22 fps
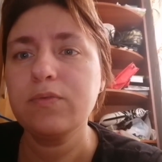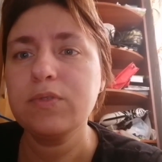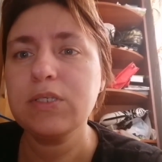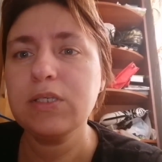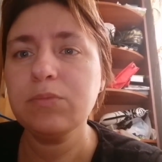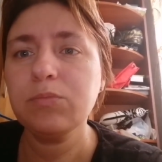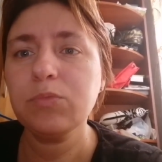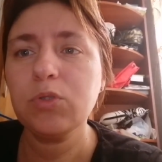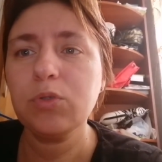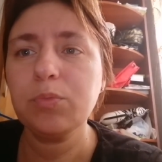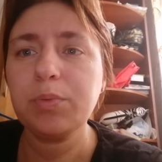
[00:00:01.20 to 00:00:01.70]

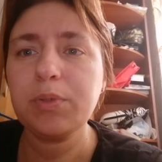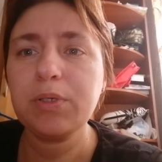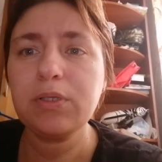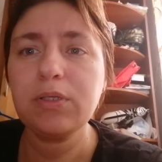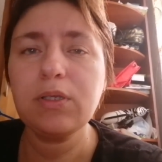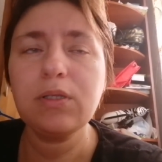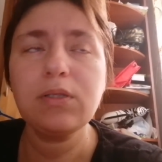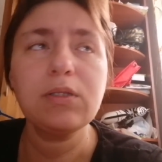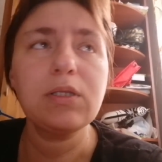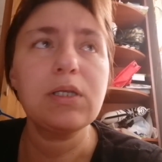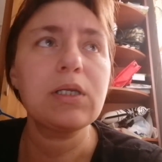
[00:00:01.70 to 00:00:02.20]
Всем добрый
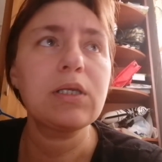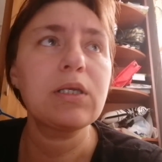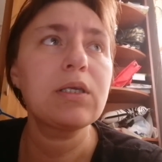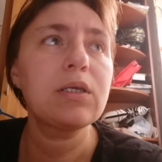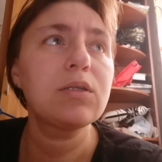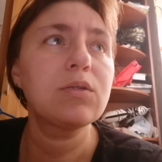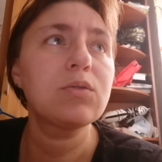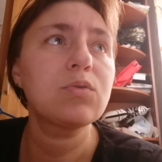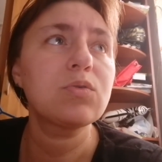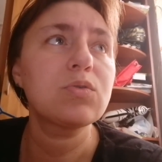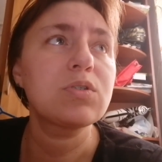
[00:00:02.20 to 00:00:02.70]
день,
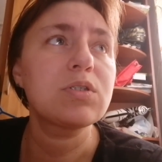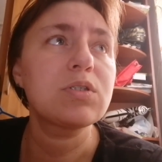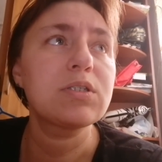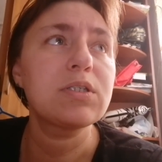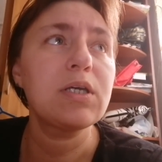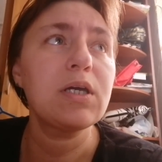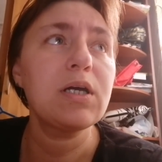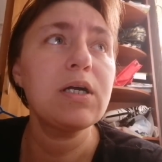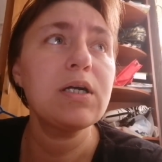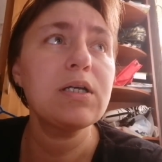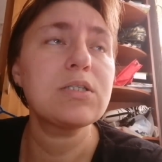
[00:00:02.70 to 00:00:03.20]
дорогие
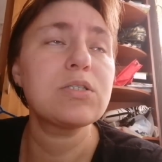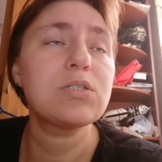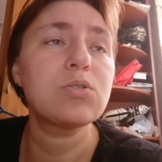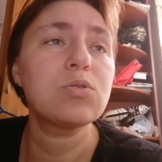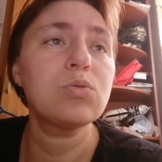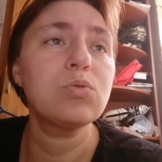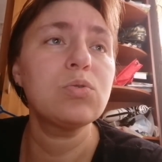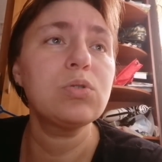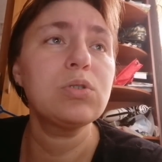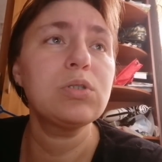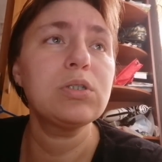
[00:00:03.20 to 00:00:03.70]
друзья!
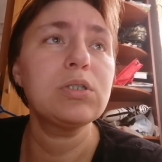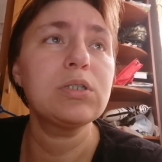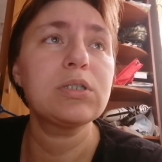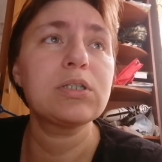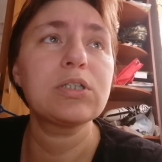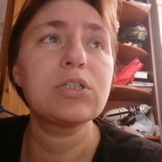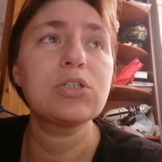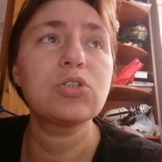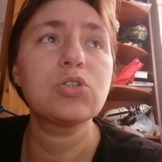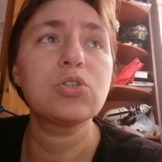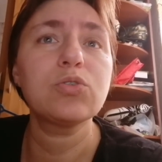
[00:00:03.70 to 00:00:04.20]
Сегодня
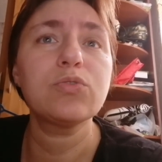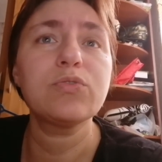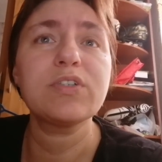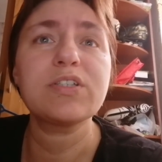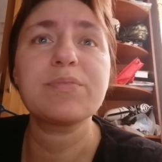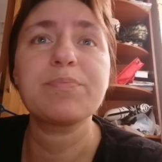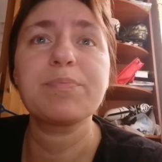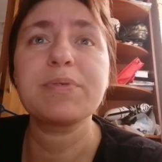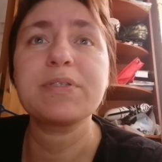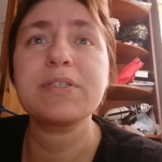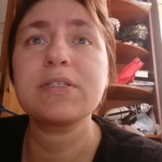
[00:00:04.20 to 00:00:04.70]
хочу
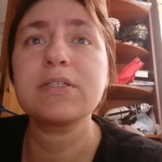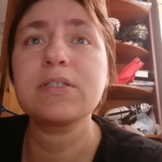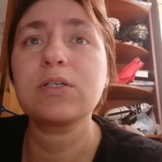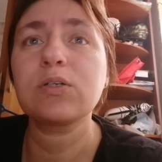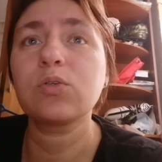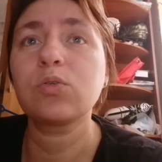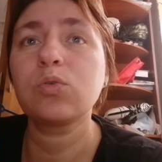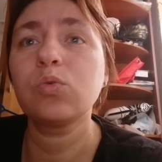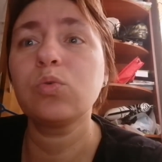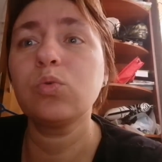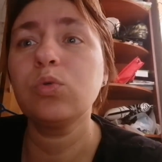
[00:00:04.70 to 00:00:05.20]
вас
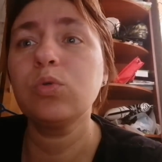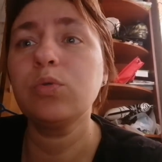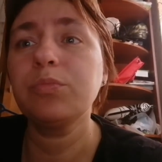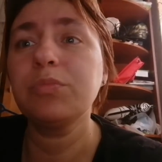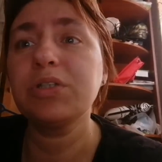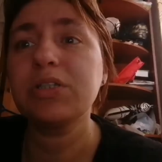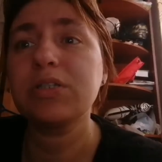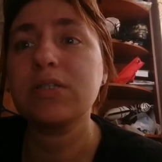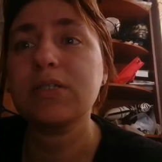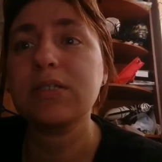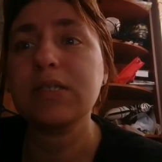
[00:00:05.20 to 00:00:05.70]

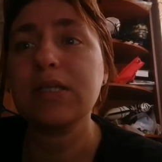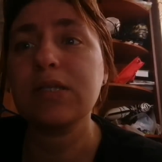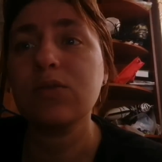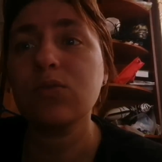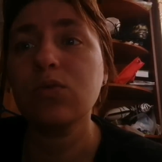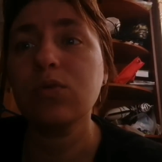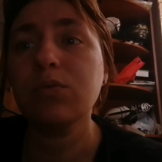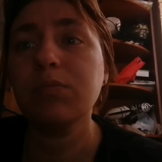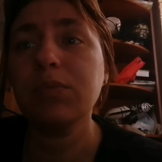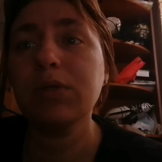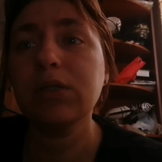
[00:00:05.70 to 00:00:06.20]
познакомить с
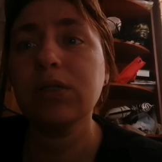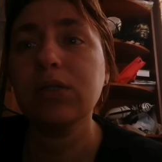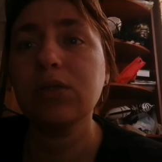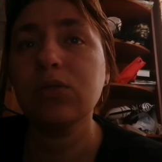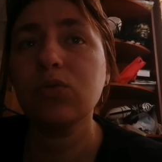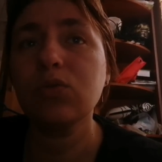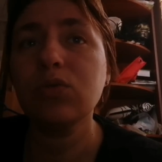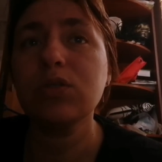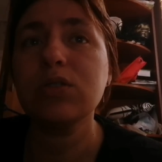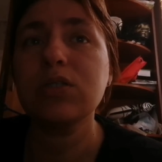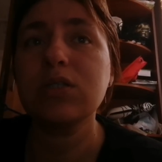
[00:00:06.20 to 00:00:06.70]
одной
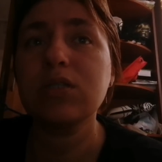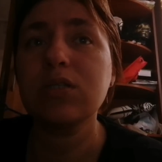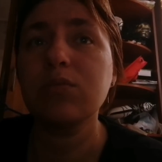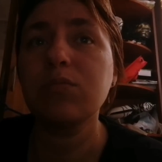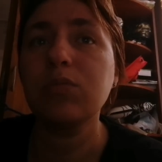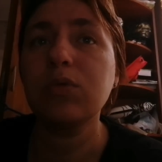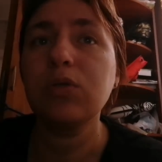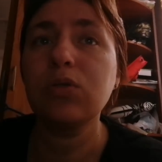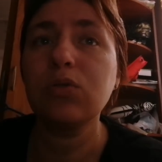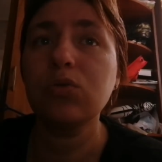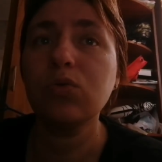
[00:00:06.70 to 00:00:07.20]
молодой
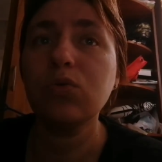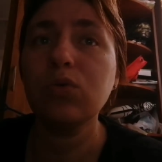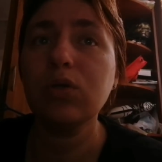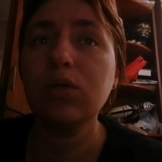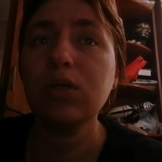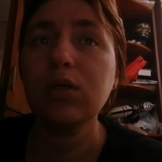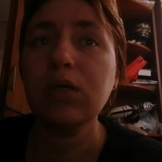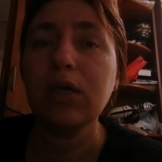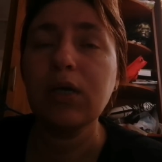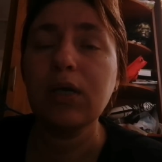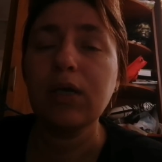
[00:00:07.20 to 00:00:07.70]

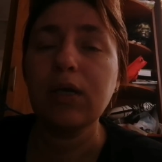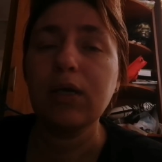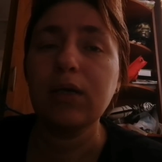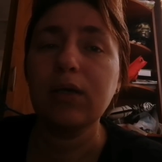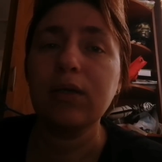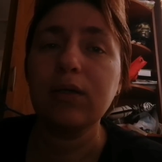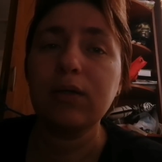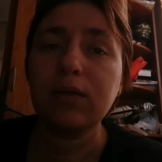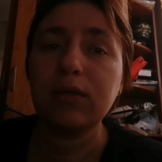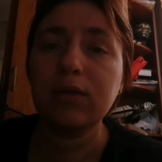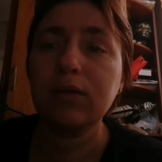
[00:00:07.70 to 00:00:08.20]
семьей.
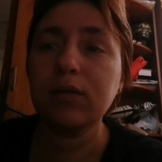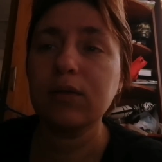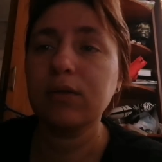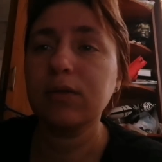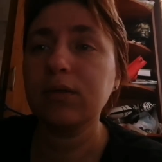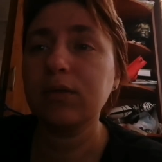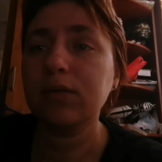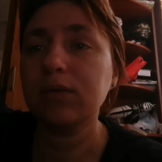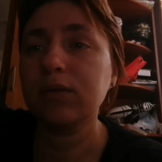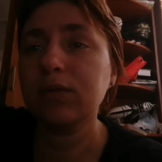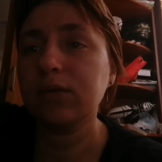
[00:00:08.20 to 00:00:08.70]

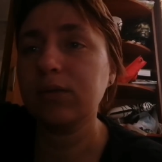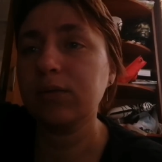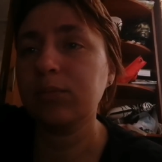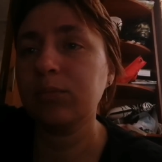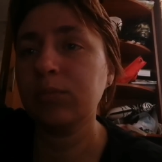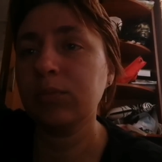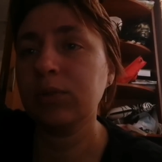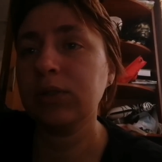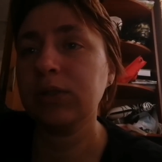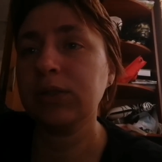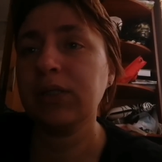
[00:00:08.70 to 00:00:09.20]
Это
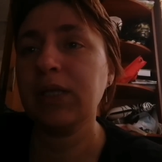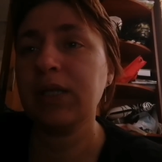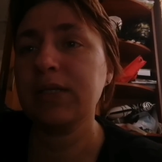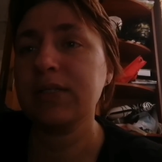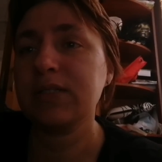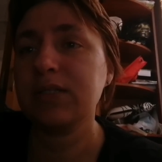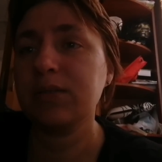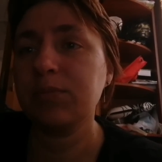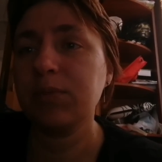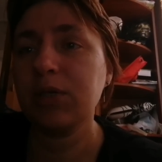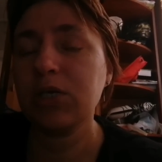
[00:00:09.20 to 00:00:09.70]
молодая
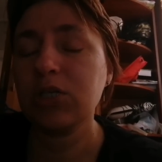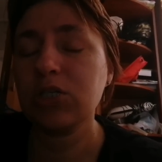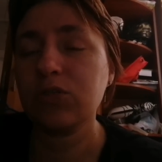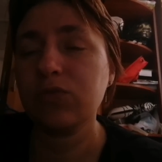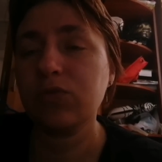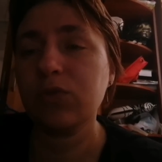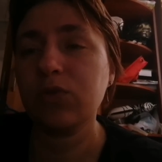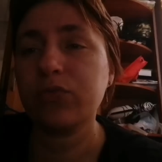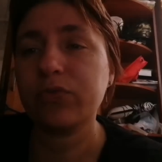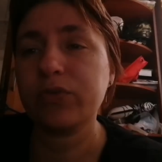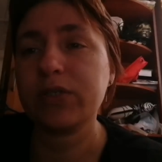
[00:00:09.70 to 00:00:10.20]
семья,
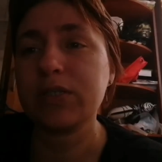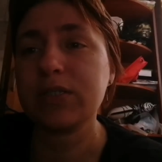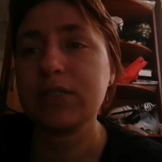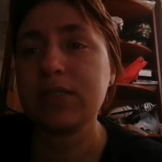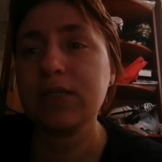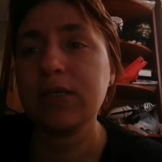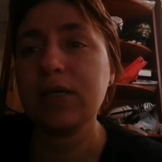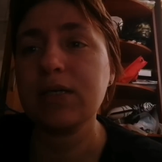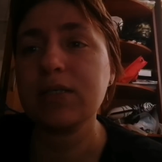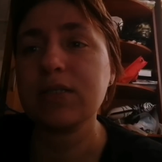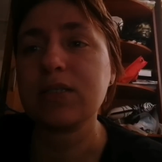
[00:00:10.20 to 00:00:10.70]
живет в
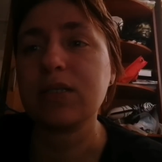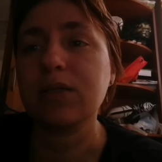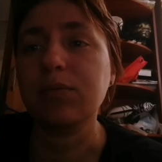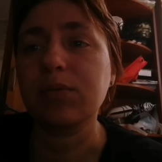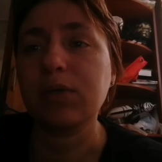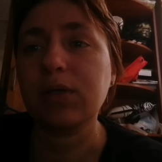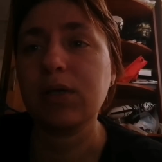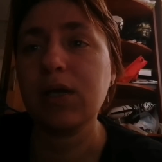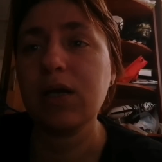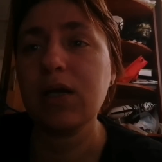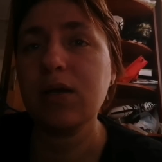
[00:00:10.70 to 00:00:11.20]
Красноярском
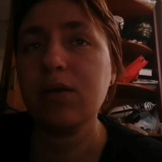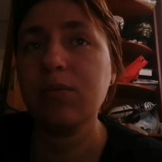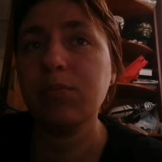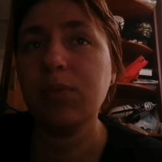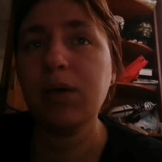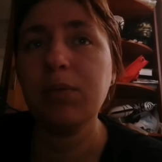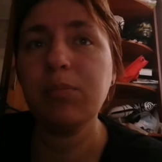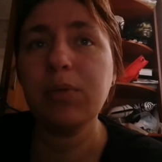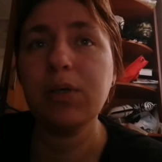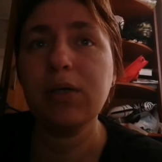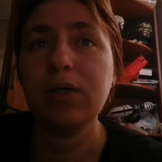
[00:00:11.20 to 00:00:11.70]
крае.
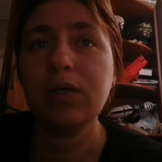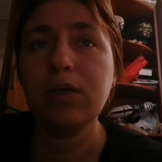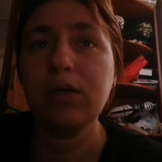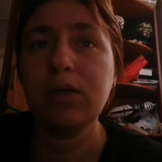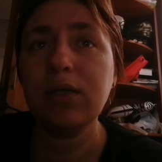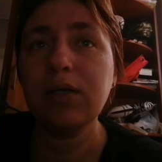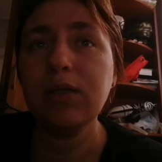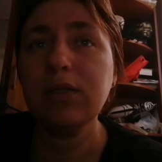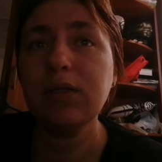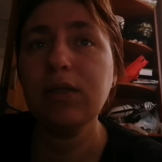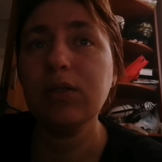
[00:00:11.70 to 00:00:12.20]
Мама
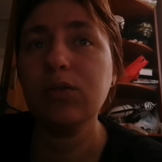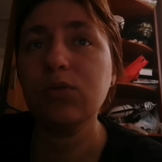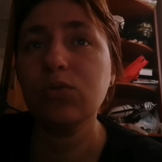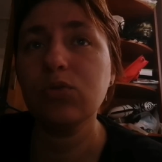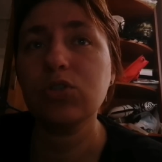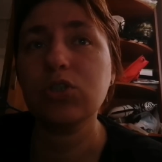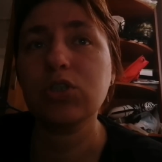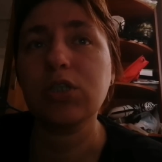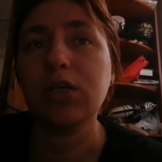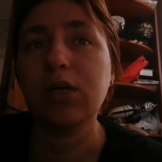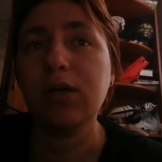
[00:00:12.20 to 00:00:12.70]
Ирина,
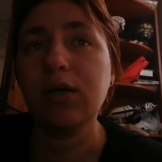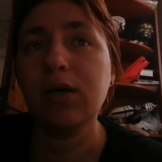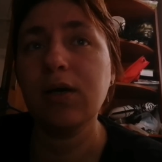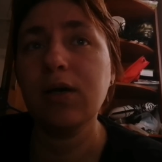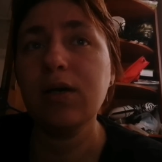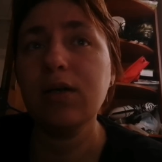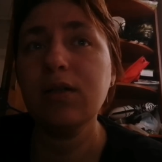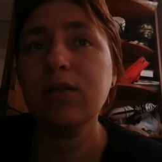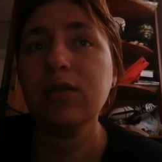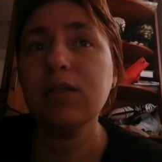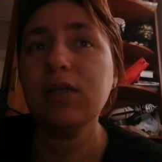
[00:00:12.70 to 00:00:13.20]
дочка
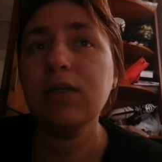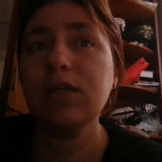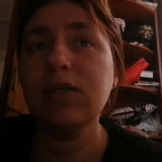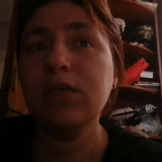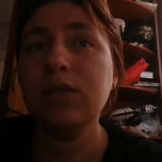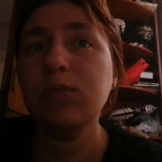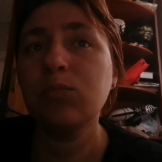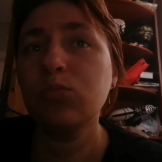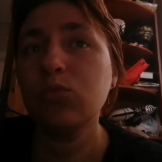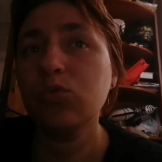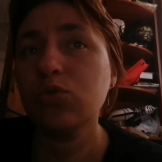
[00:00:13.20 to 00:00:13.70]
Анна
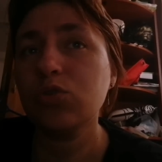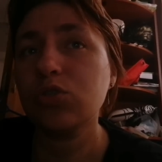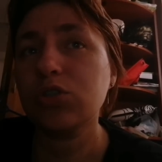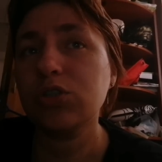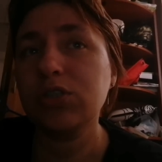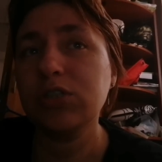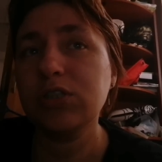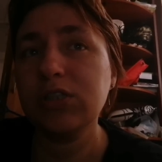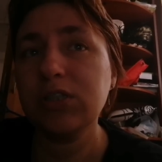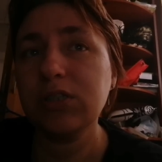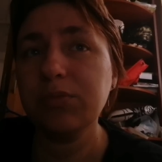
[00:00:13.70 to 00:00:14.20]
и муж
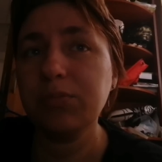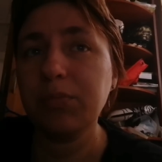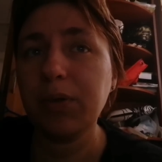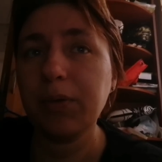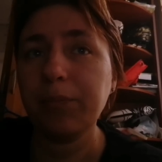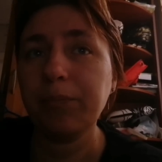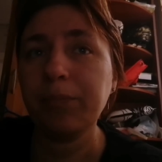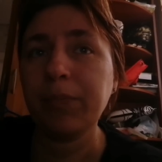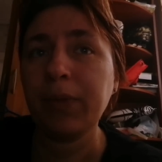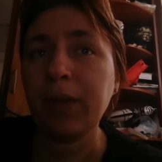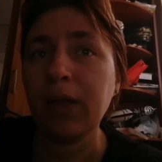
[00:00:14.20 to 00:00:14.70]

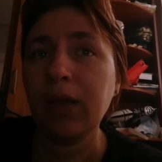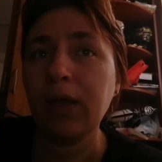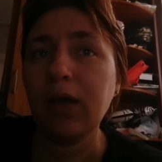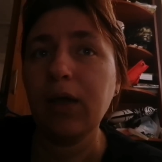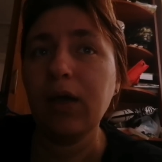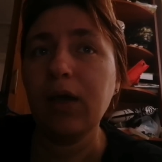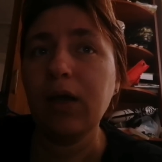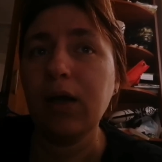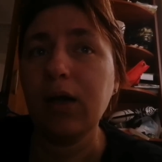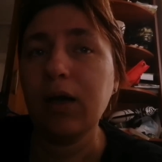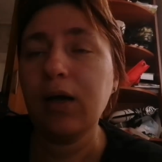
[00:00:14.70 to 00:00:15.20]
Дима.
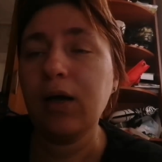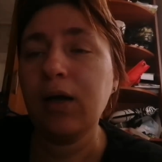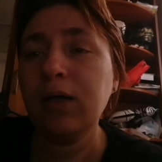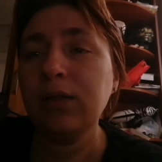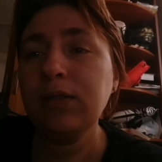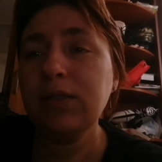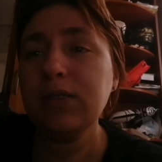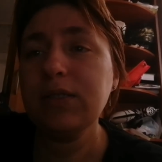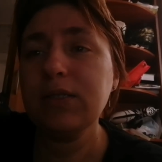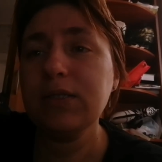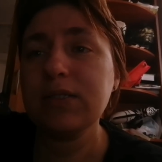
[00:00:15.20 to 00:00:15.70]

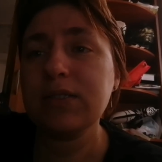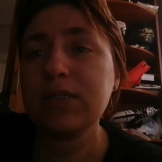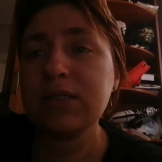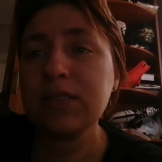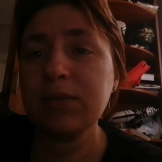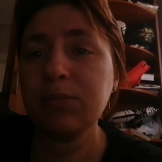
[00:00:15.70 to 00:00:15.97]
Они